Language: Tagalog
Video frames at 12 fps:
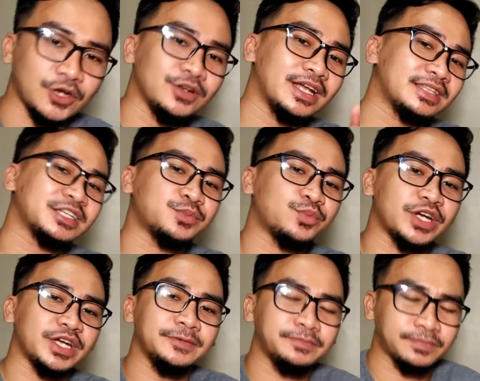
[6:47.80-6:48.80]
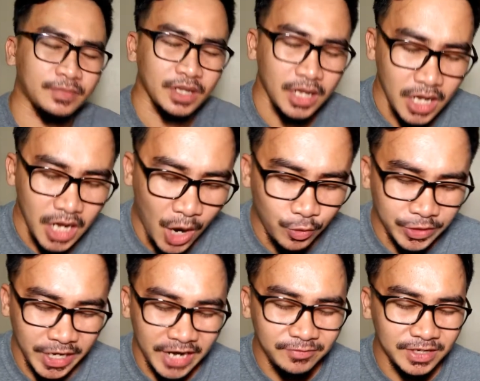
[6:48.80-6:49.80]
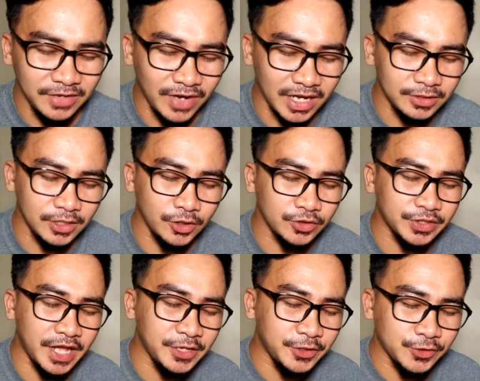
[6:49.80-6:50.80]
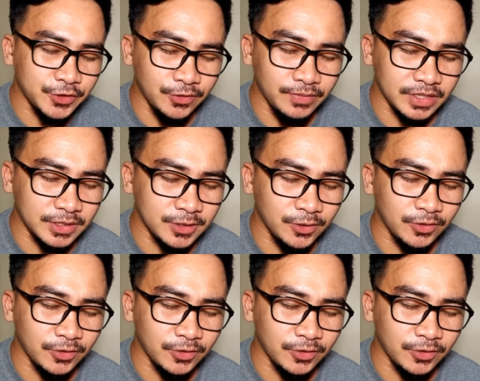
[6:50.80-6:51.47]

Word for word: So, let us pray. Our Heavenly Father, Lord, thank you so much,